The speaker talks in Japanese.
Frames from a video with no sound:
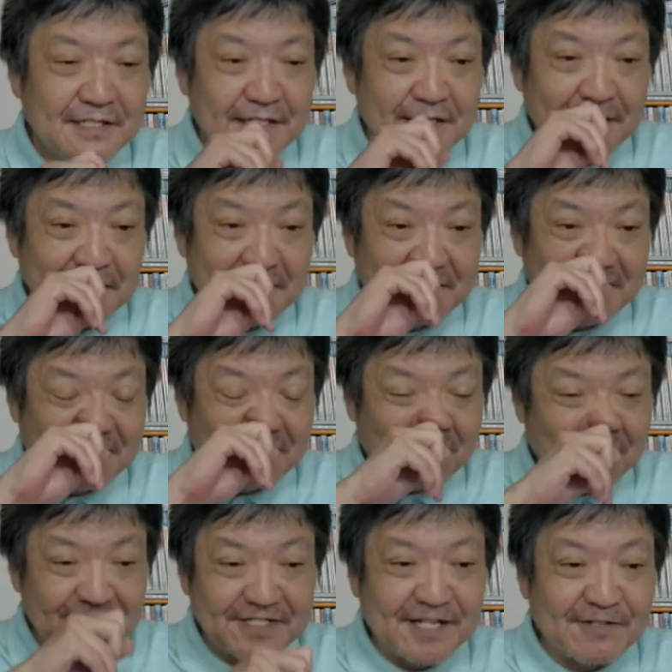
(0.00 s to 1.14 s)
えー、で、こ
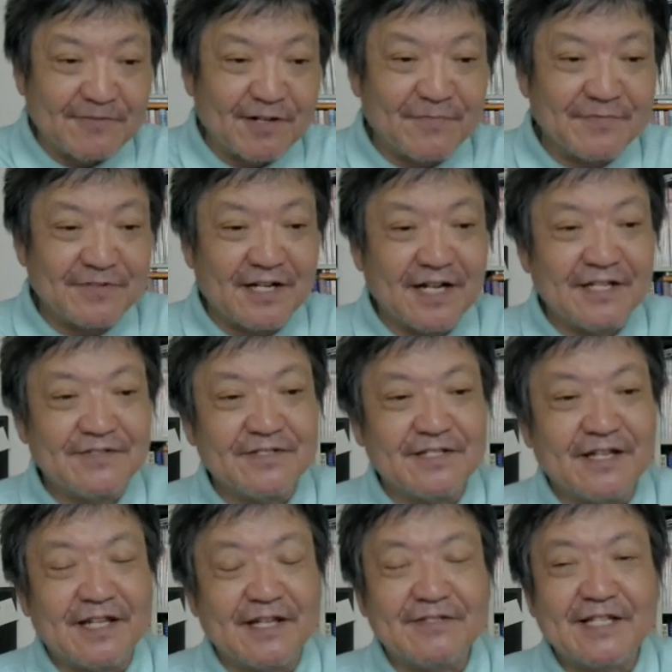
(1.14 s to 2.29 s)
こに来てトラブルが相次
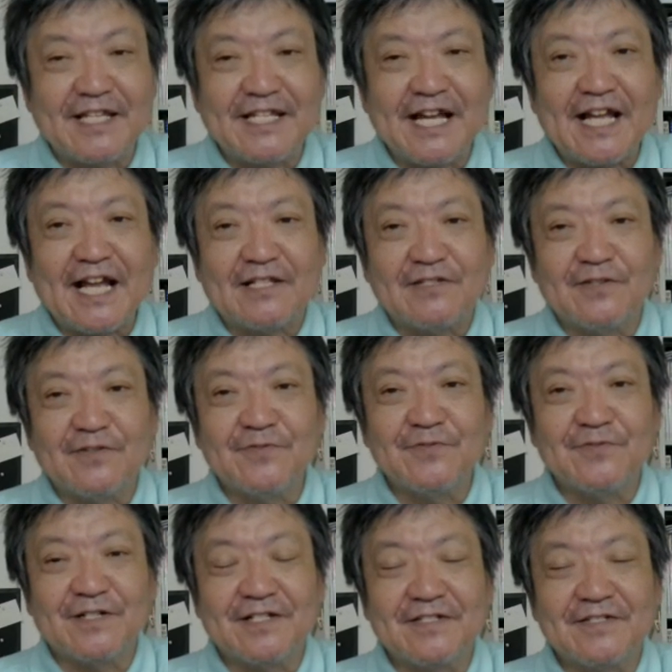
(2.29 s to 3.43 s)
いで、そんなん嫌やんっていう
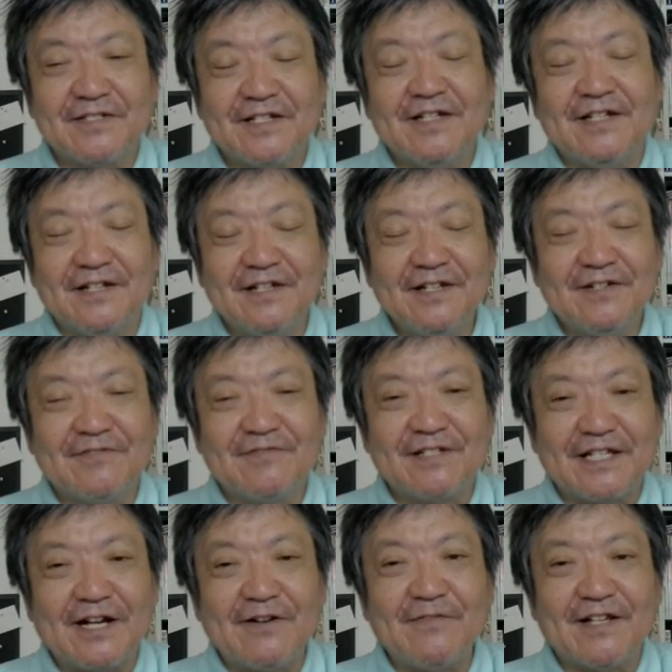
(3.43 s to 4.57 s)
人がですね、こんな
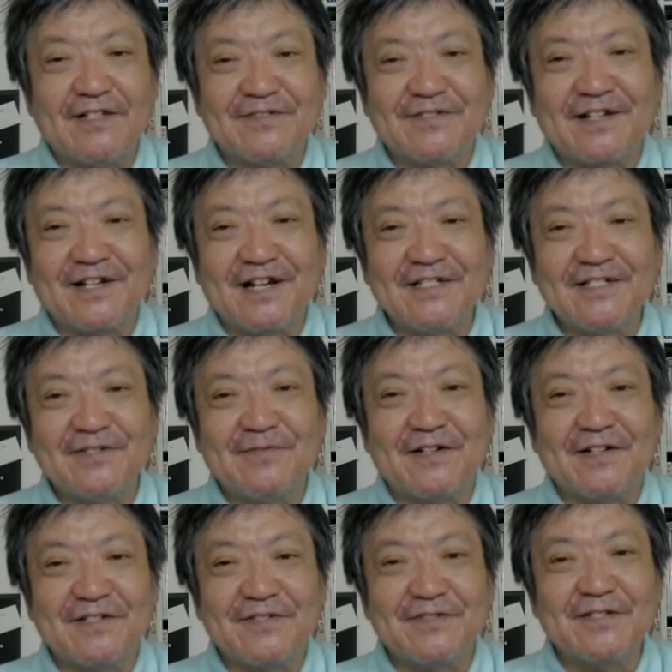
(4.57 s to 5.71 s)
いらんわって言って返してるわ
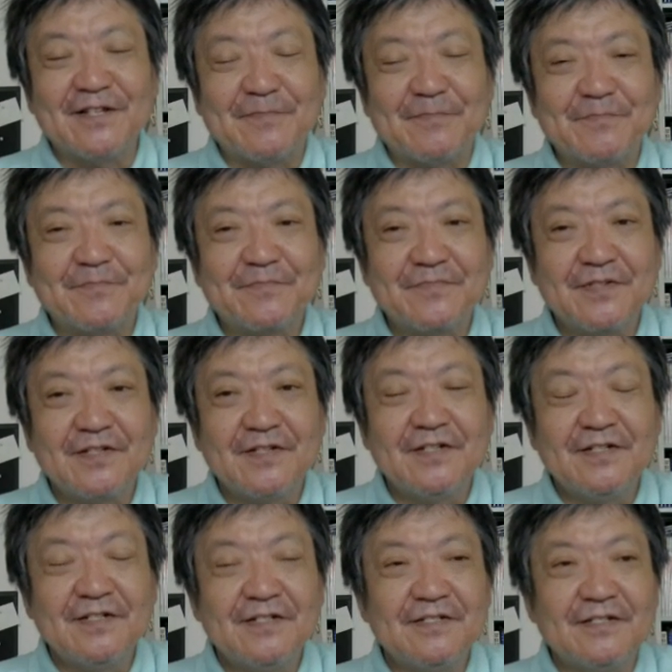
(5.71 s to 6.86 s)
けですよね。
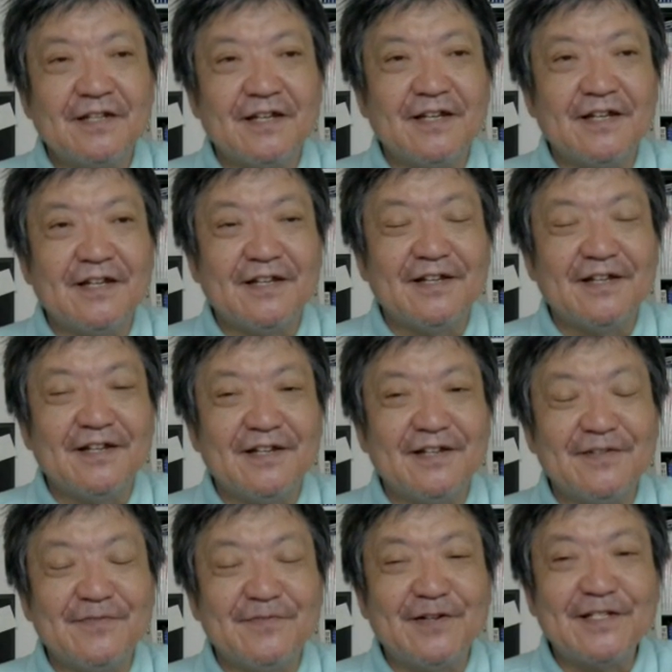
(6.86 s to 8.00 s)

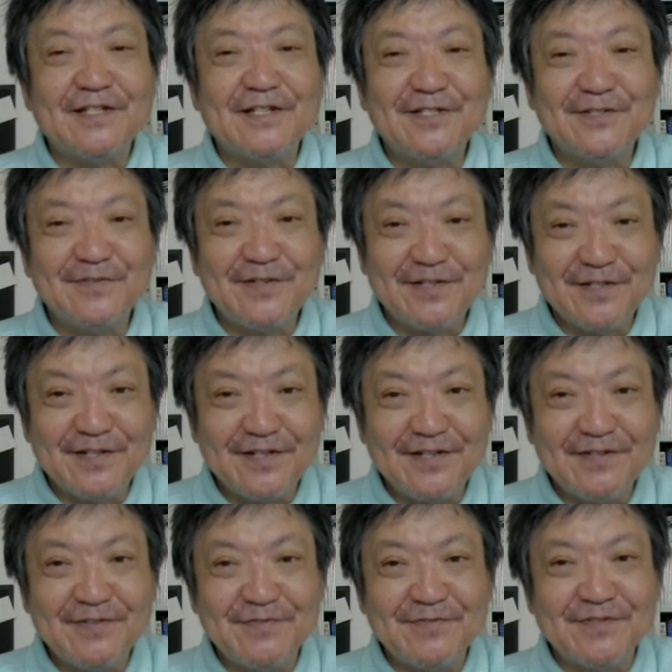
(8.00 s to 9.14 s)
で、私は
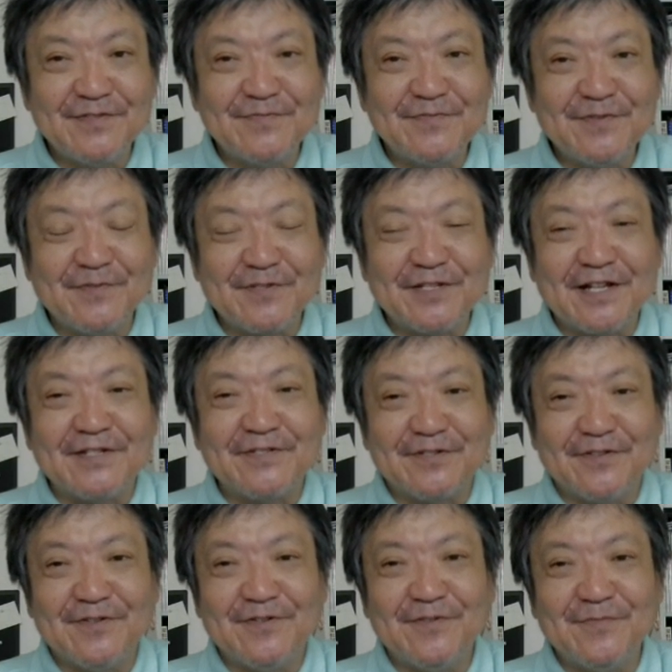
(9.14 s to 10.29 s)
ね、自分は持ってないです
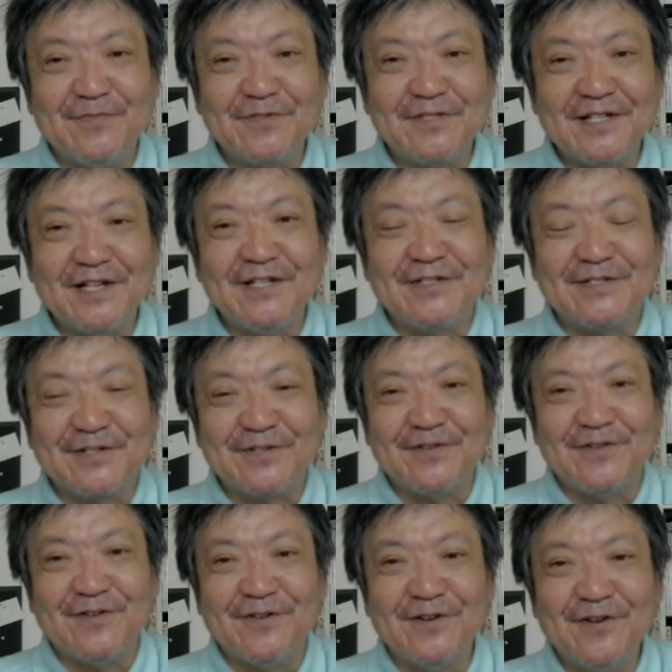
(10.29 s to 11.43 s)
よ。持ってないですけ
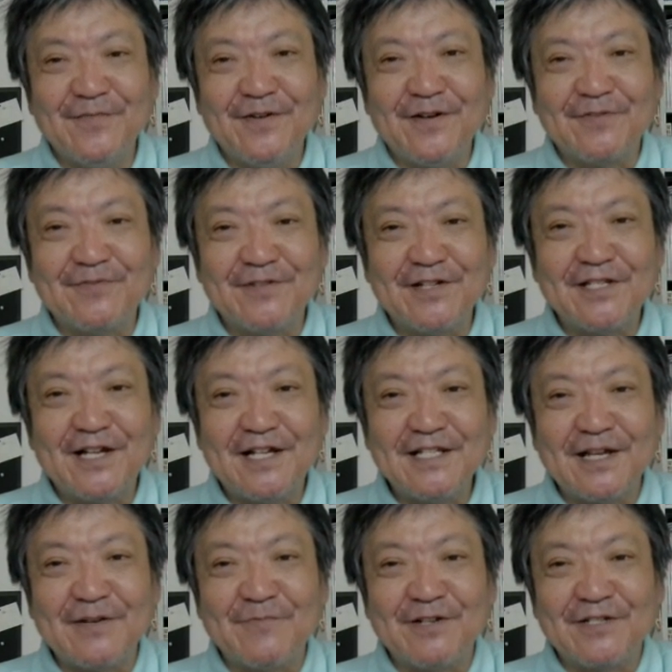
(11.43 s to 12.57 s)
ど、まあ、これはしゃあ
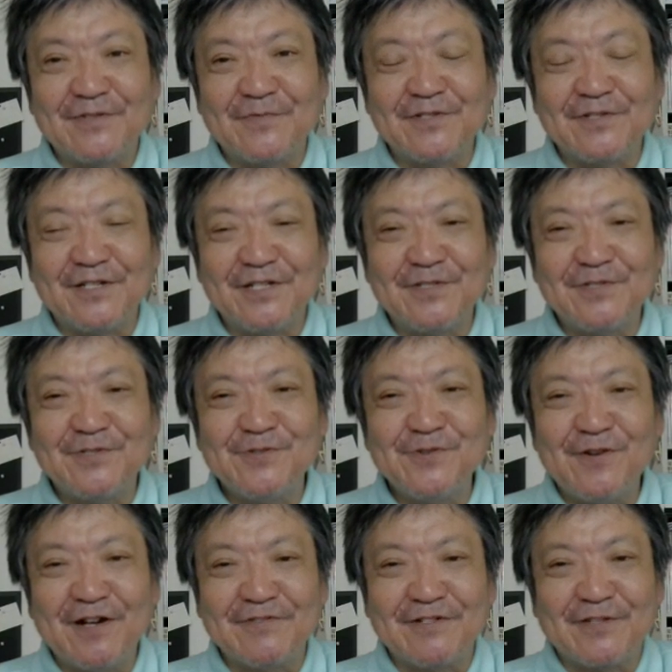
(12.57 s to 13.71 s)
ないもんやと思ってる、必
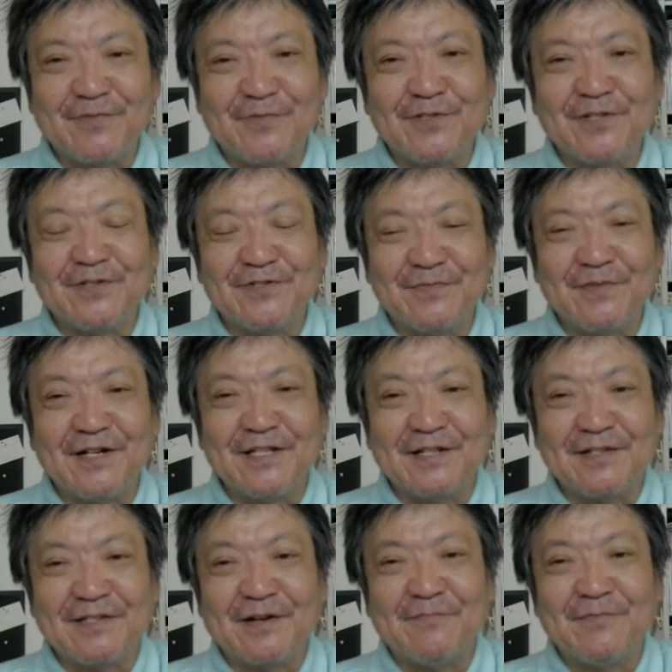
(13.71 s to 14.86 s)
要悪やと思ってるんですよ、
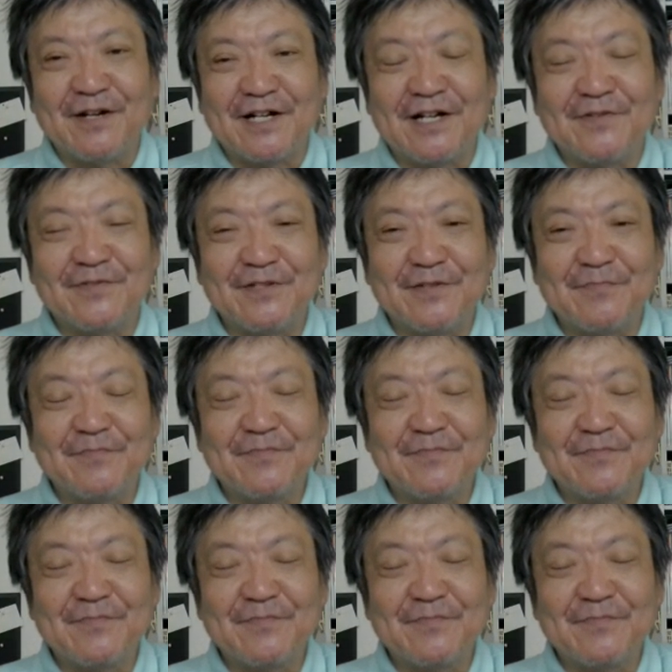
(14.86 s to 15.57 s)
マイナンバーカードって。